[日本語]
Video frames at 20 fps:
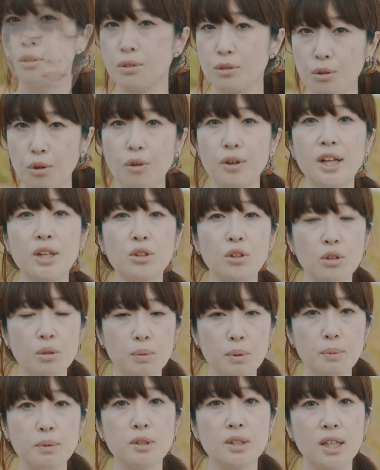ローレットの
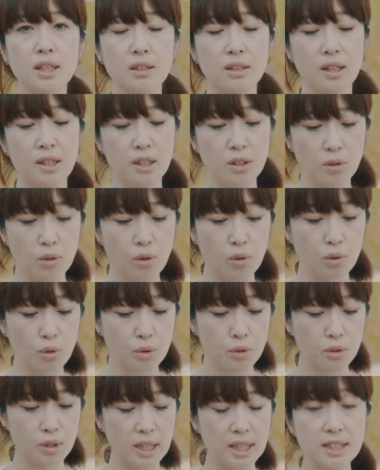部分だったりの
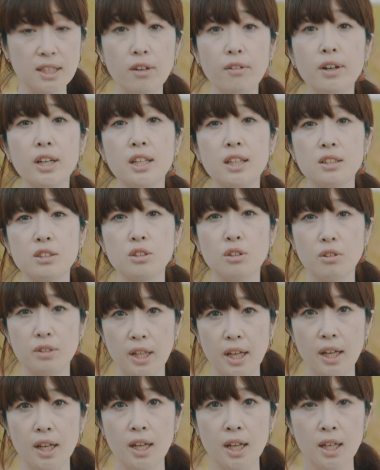この手触りですよ
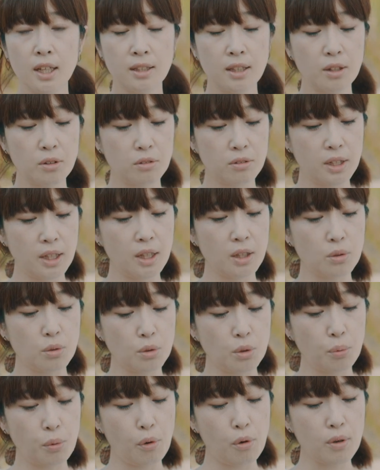ねなのでこ
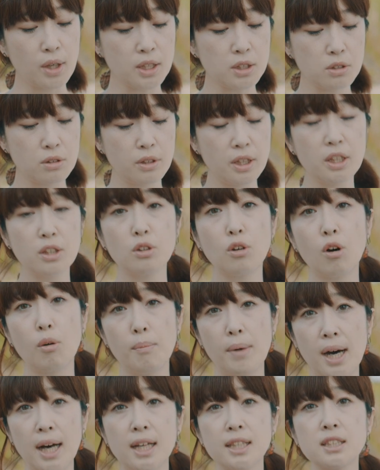のフォーカスリングを
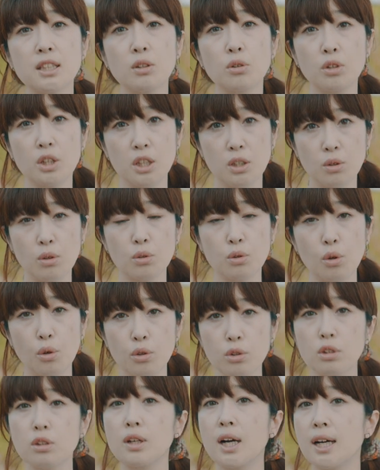回した時の
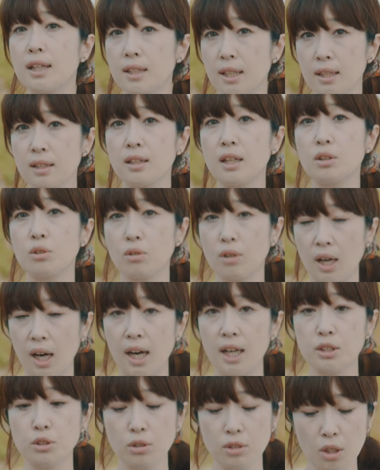トルク感だったりと
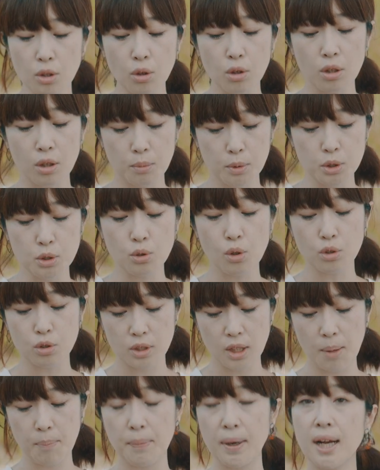かそういったところもすご
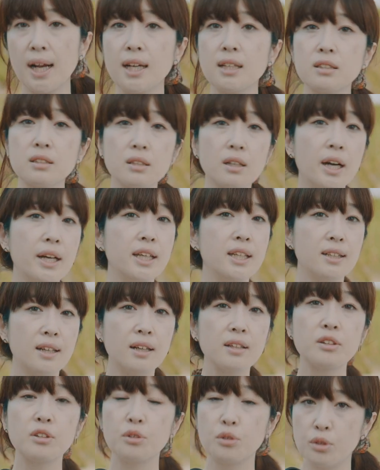くねバランスがいい
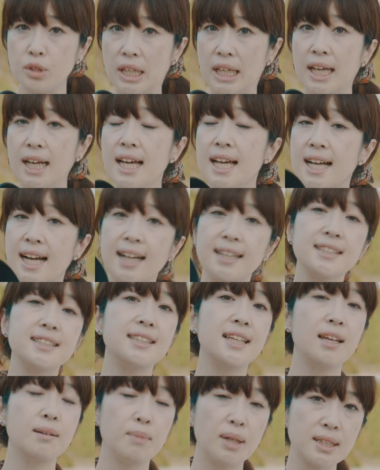なっていう風に感じ
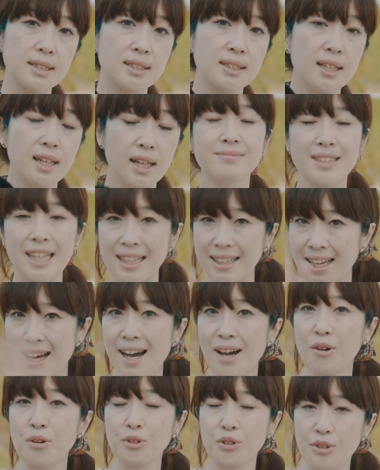ていますた
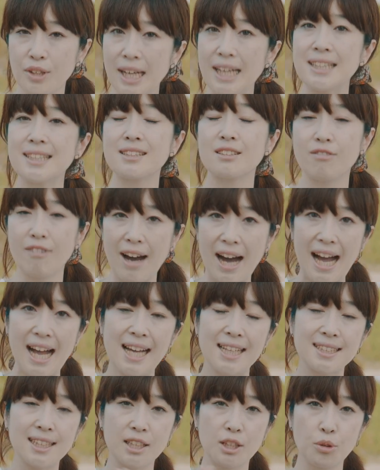だこのレンズは
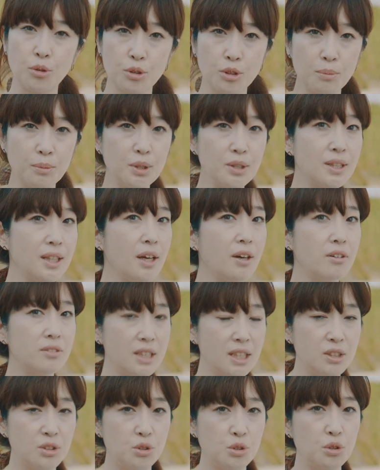先ほども言ったよう
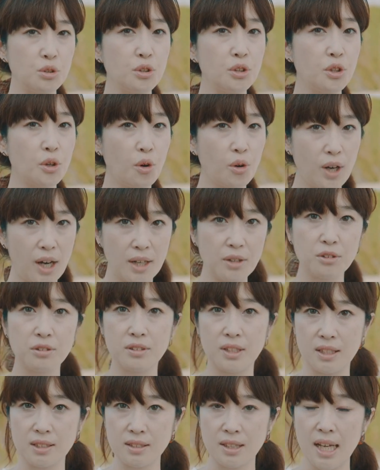に重量がある
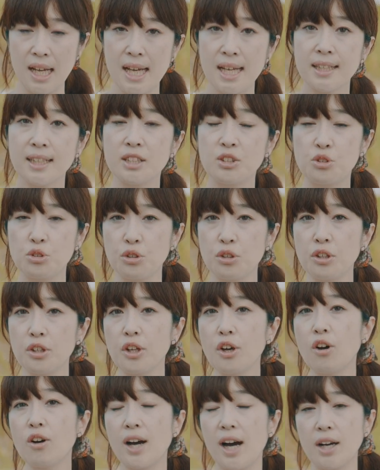んですで重
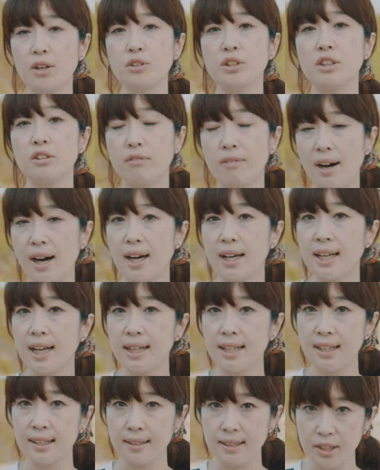量があるにはや
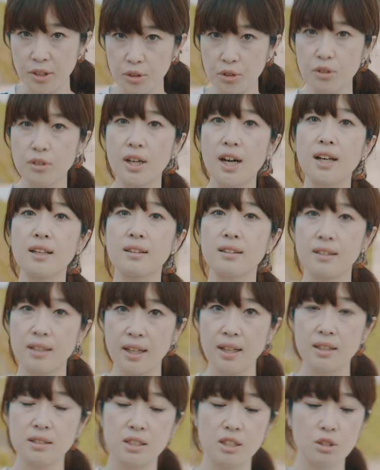はり理由があっ
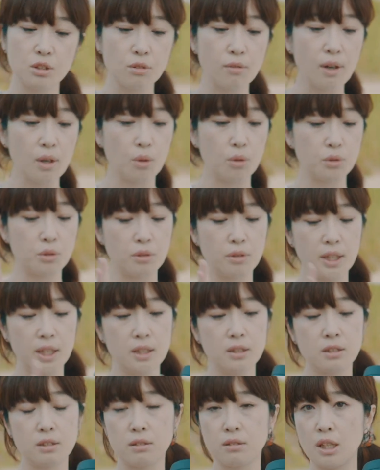て実はこの
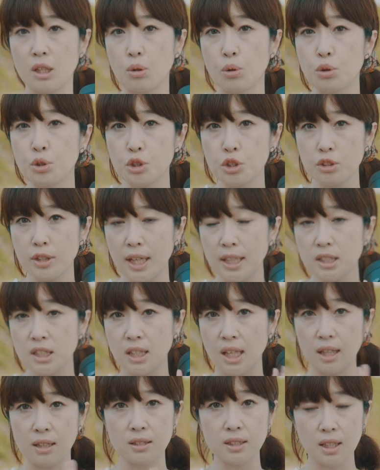レンズって特殊レンズ
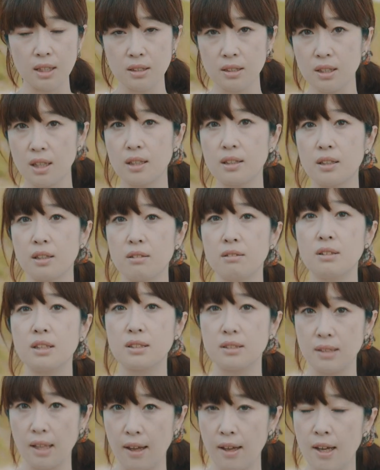たくさん使ってるんで
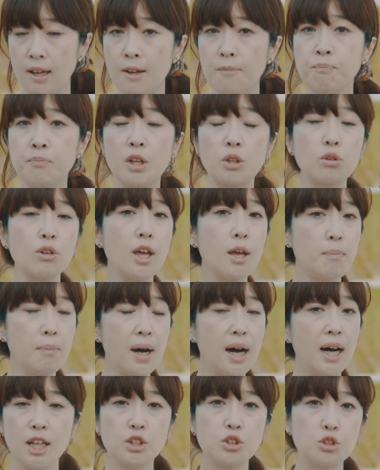すね例え
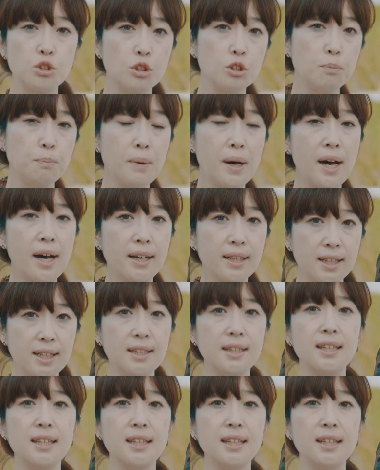ばスーパー